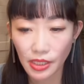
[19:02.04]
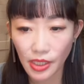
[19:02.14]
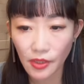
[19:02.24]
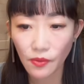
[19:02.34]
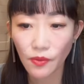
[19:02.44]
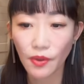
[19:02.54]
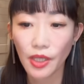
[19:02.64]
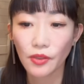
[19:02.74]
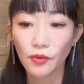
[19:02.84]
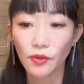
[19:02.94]
での
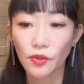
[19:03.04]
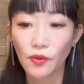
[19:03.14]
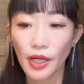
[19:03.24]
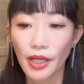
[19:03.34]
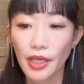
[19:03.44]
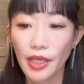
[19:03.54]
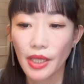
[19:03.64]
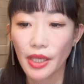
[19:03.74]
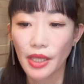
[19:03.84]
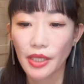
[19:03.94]
影響力は、
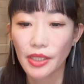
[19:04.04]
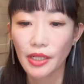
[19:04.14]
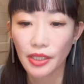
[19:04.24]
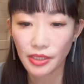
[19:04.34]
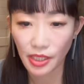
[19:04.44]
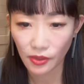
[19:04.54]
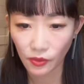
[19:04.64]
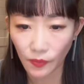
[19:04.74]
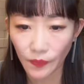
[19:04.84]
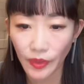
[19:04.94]
えー、低下している
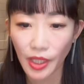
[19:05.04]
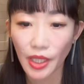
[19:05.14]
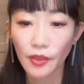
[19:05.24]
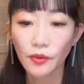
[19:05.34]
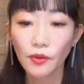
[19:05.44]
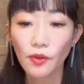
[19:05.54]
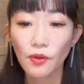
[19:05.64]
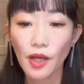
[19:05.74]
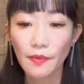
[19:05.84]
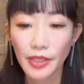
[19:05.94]
と。えこ
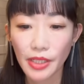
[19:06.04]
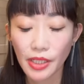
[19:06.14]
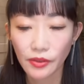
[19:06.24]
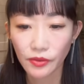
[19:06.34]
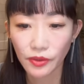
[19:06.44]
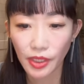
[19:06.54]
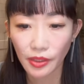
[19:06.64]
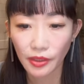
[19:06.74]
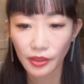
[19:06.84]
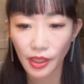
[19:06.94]
のアメリカ軍撤
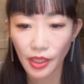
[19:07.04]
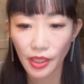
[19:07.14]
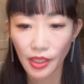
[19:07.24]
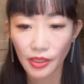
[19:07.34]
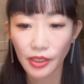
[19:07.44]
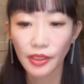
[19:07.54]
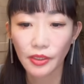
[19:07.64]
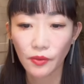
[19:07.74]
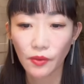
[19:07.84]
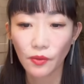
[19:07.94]
えー、撤退
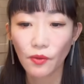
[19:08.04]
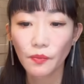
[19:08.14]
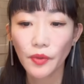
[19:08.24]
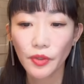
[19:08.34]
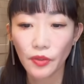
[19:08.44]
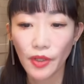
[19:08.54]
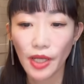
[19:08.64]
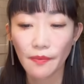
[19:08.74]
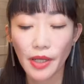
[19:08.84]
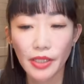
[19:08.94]
の根本に
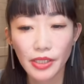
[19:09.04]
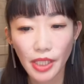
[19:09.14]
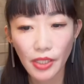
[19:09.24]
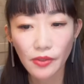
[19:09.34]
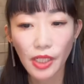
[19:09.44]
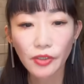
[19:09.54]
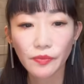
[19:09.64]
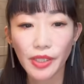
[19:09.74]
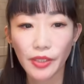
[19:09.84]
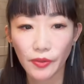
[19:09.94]
は、まあ、シェール革
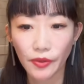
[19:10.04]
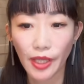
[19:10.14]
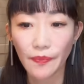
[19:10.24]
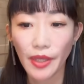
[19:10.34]
命によって、